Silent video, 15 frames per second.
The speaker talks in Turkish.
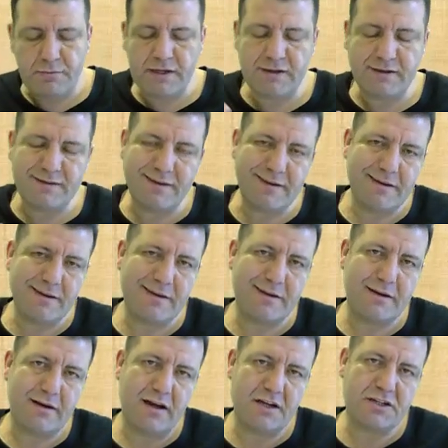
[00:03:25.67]
Bakın
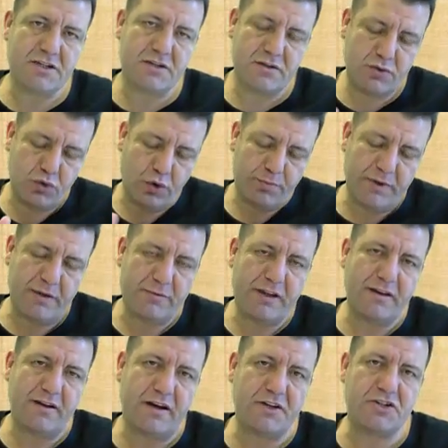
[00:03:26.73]
e, h
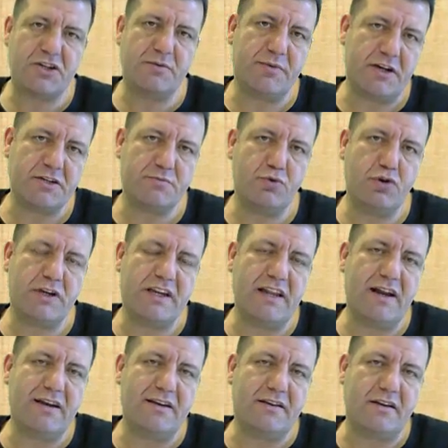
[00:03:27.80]
toplamına da h deyip h bölü
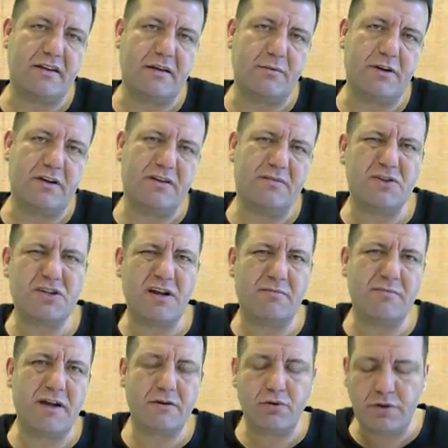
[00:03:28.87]
2'lerle de gidebilirdim.
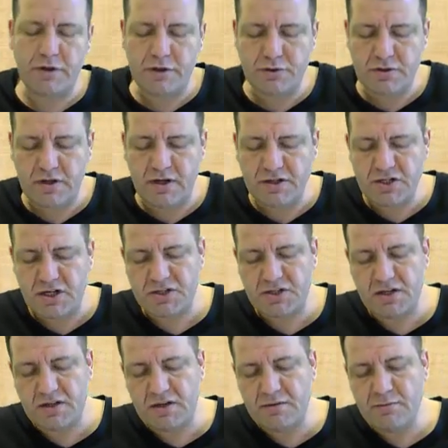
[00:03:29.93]
İşlemler kolay olsun diye h h
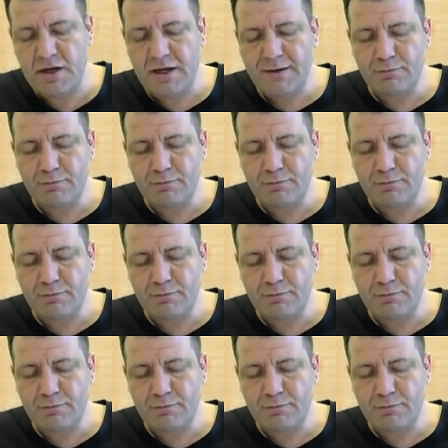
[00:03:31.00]
diye dedim.